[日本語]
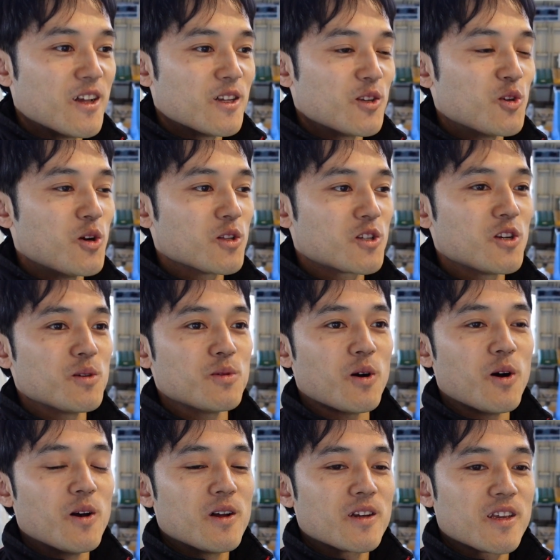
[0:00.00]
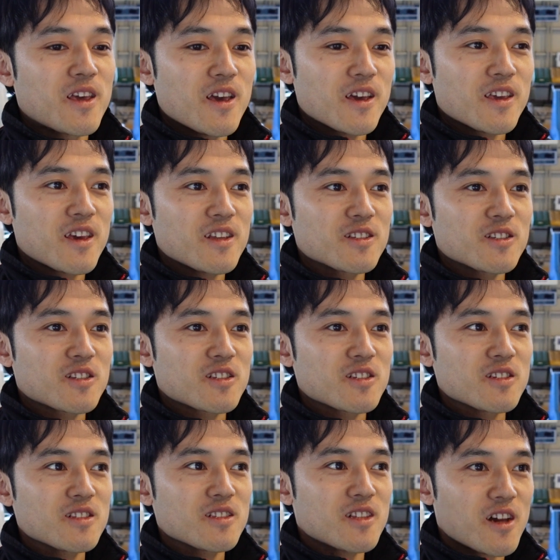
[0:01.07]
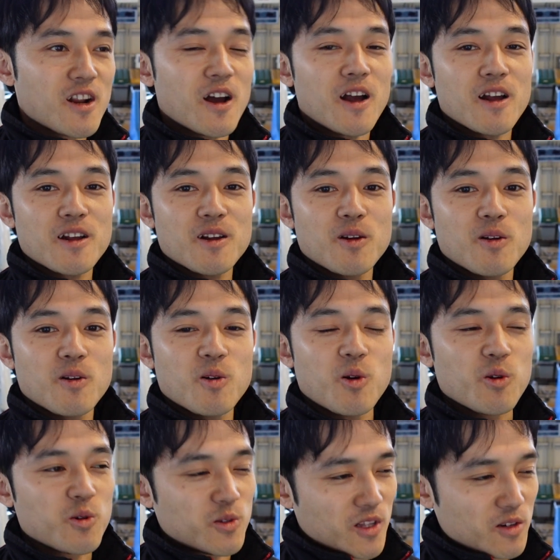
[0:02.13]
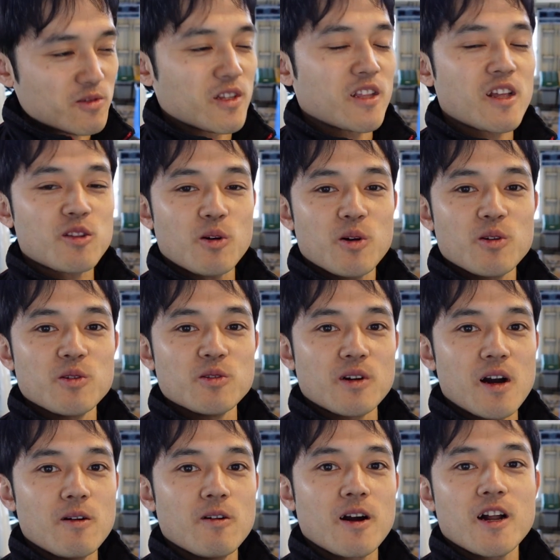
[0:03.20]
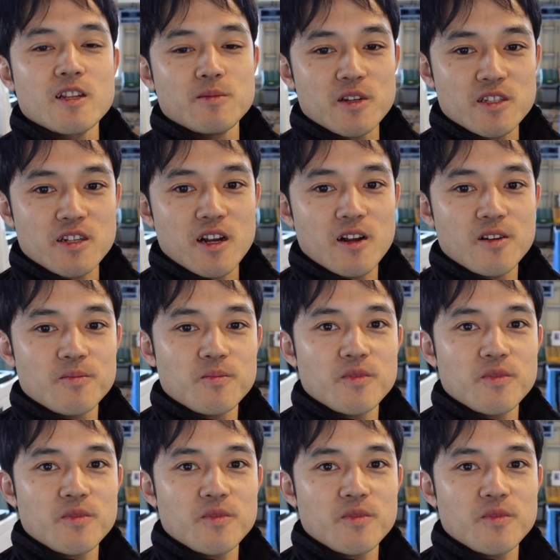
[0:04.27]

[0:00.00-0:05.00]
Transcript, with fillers: YouTube を経験積んだらこういう風になるんだなというのが分かりました。